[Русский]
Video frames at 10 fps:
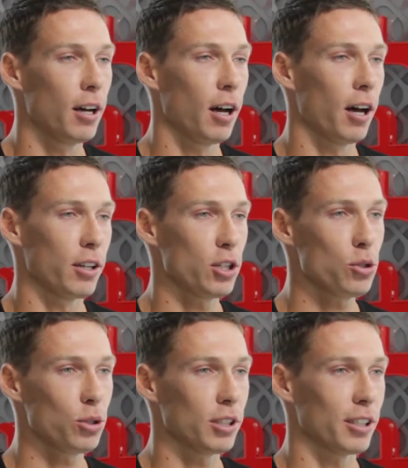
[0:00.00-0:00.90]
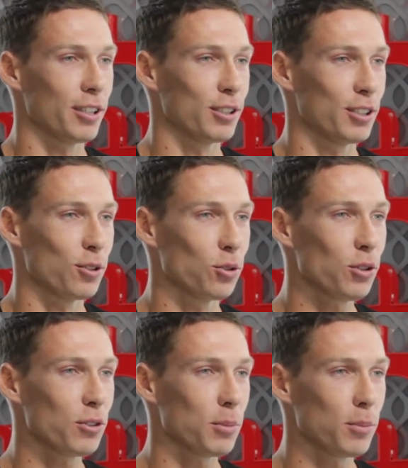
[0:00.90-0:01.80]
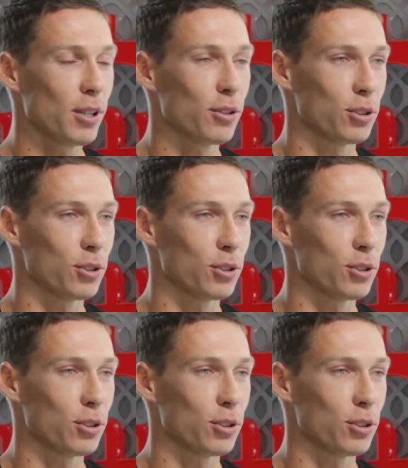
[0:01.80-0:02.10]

А езжу я на другой автомобиль,